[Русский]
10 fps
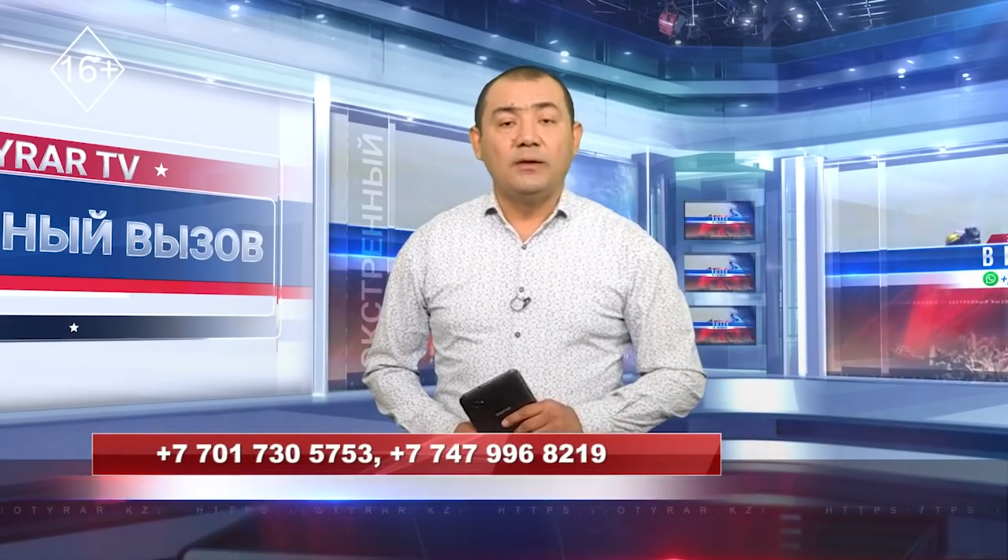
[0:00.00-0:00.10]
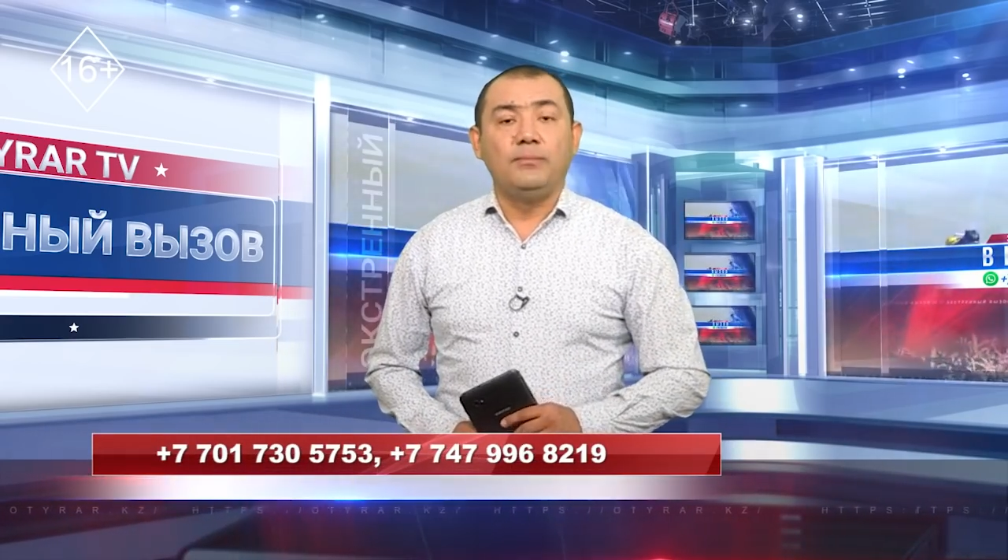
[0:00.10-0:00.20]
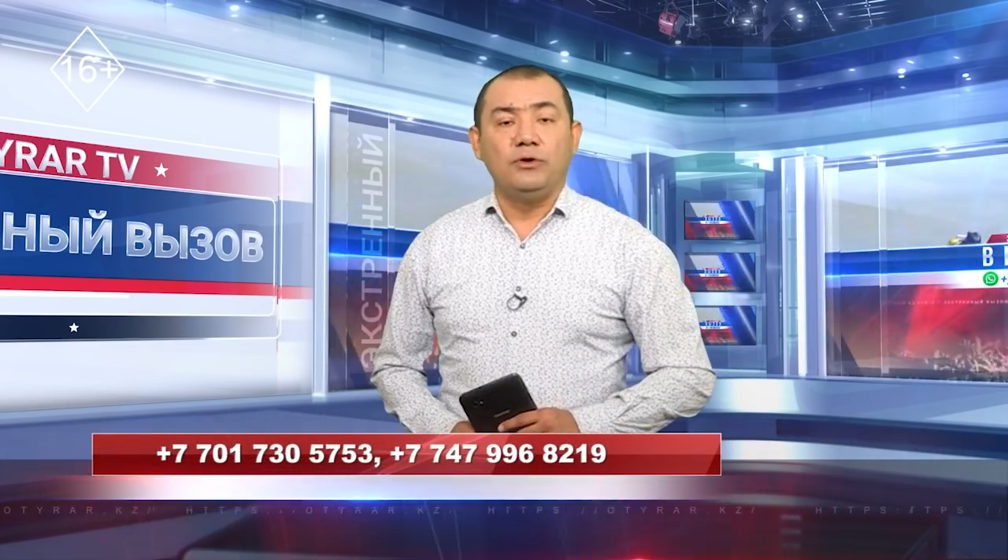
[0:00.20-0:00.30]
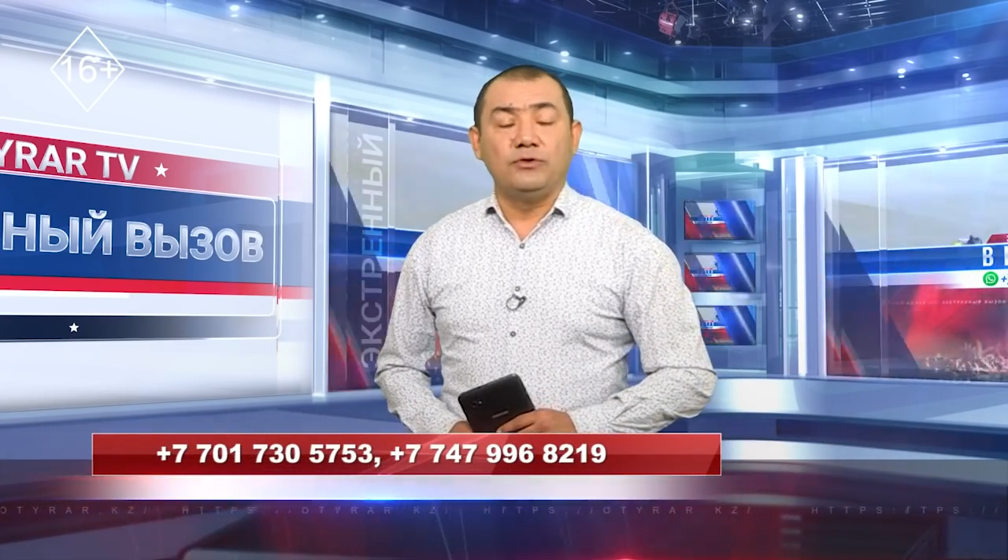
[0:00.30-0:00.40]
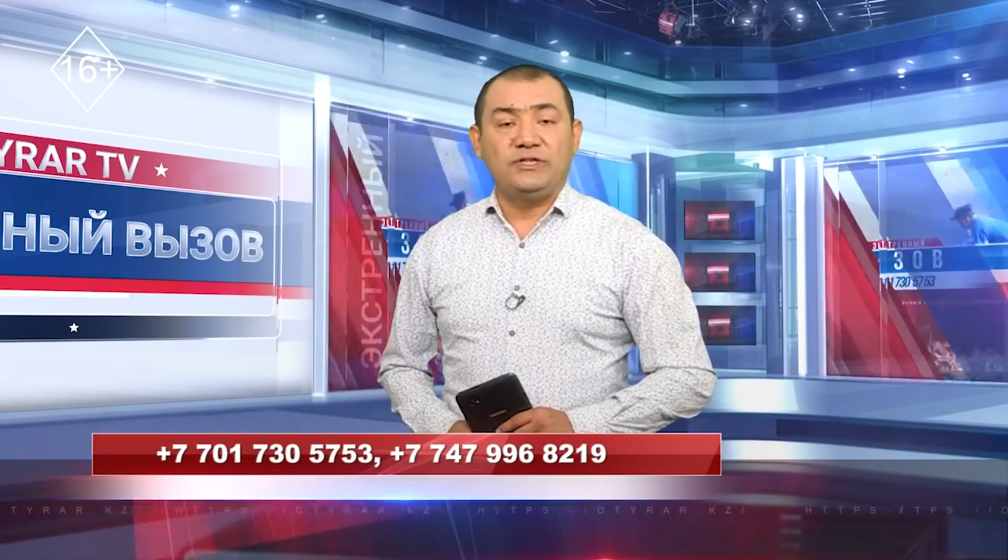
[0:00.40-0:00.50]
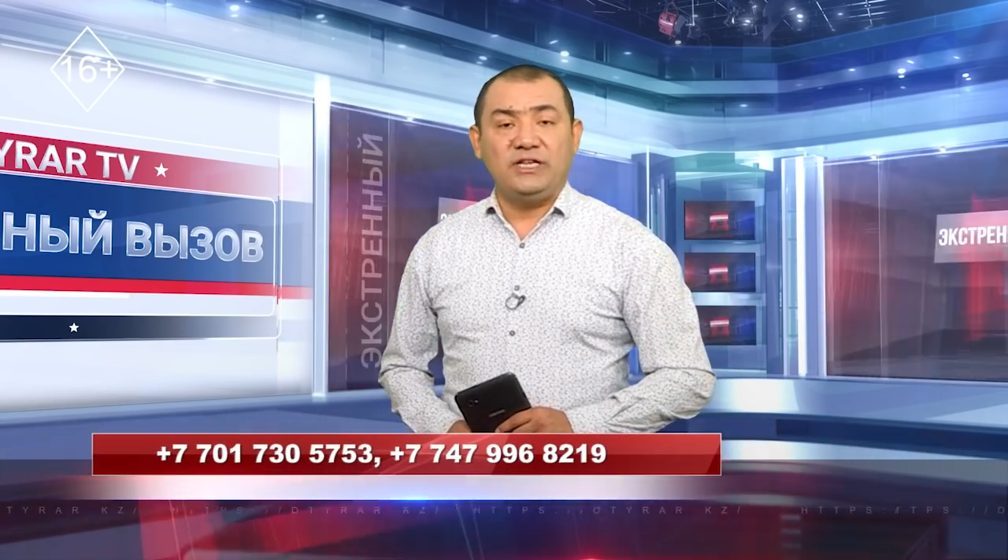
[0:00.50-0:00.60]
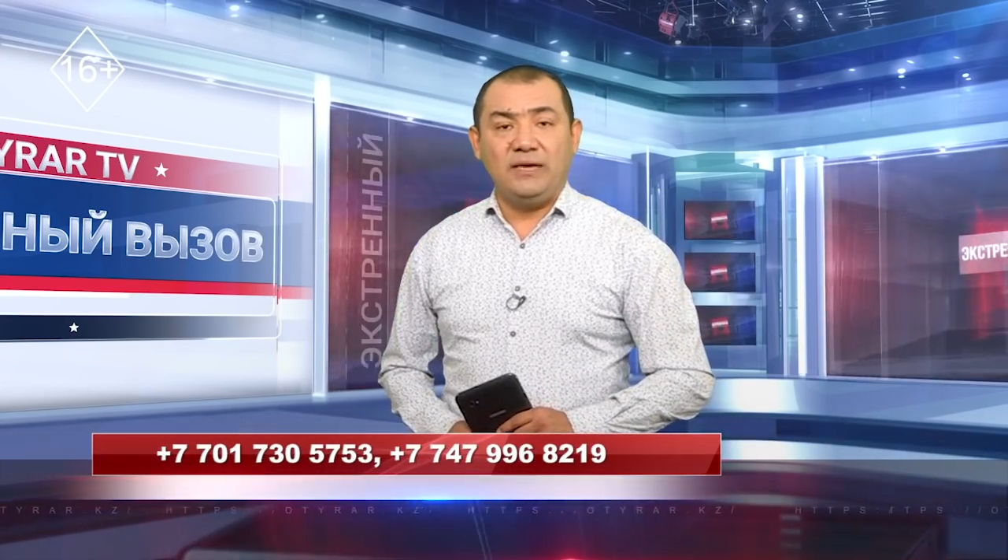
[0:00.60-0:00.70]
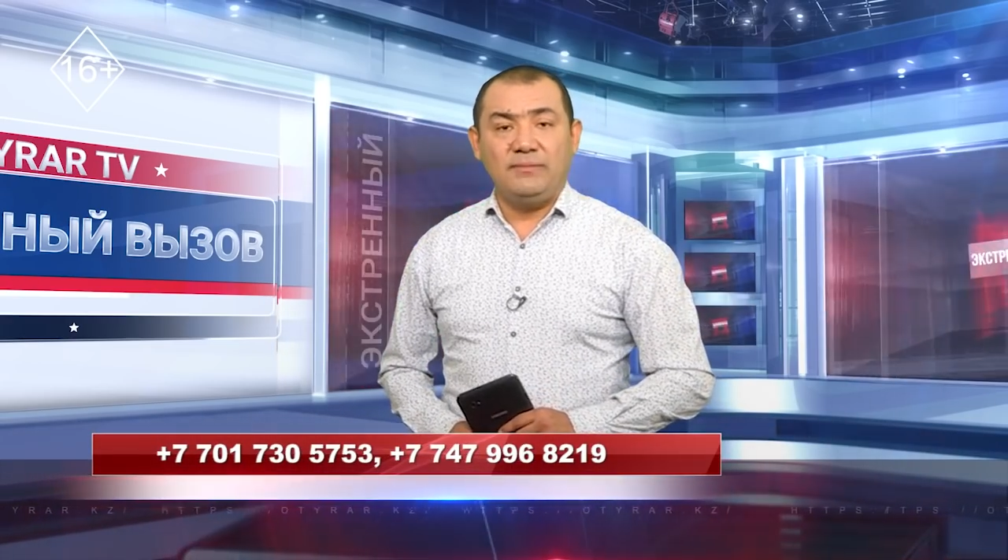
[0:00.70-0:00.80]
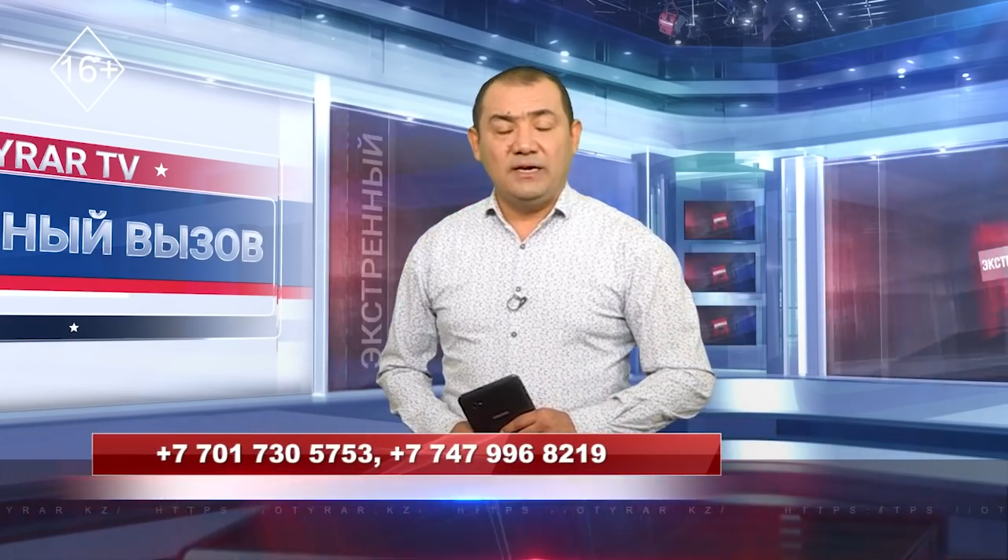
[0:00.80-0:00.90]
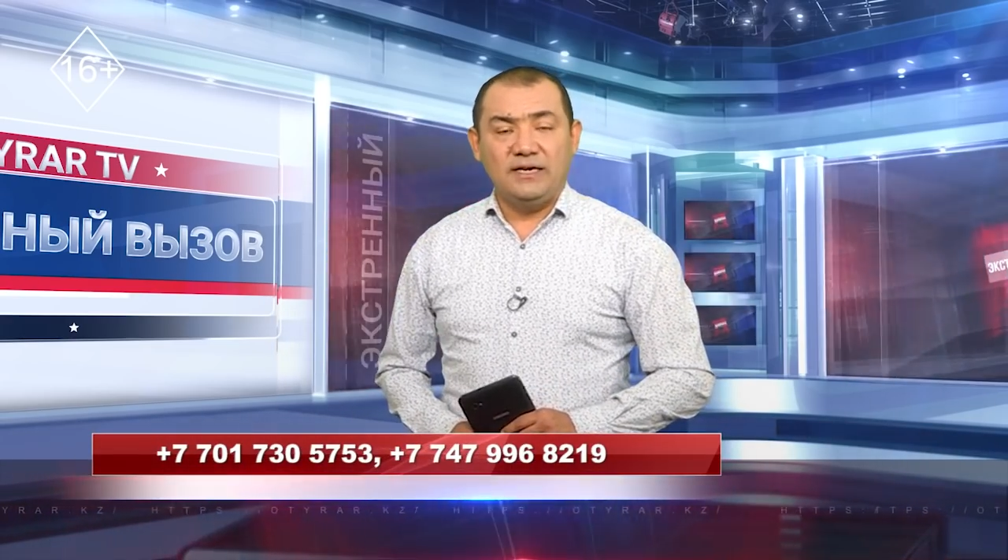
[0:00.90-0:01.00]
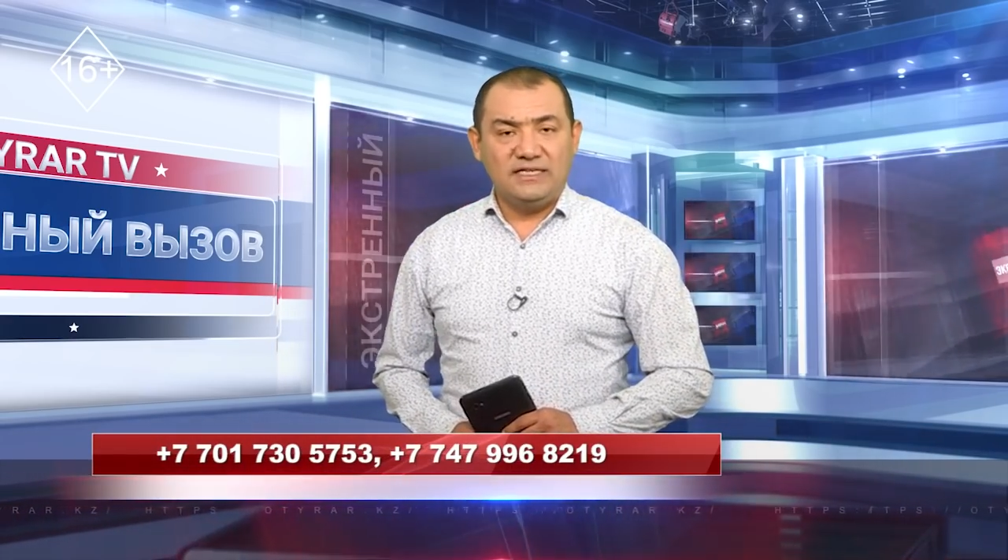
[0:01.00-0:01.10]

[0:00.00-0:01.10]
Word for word: плюс 7